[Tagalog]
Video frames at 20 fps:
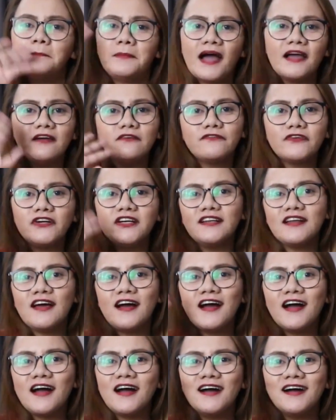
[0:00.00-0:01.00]
Bye for
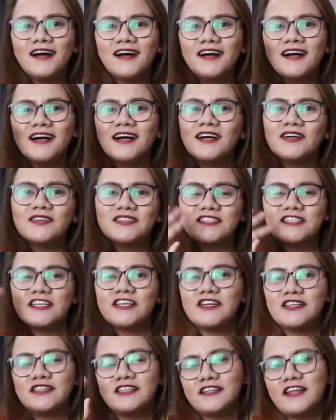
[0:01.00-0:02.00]
now! See
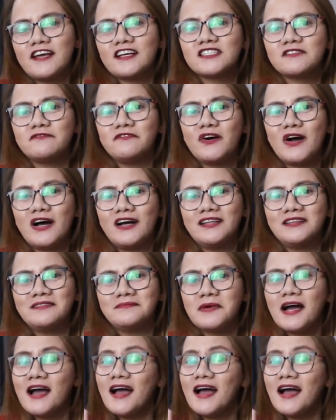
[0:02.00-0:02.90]
you in the next one.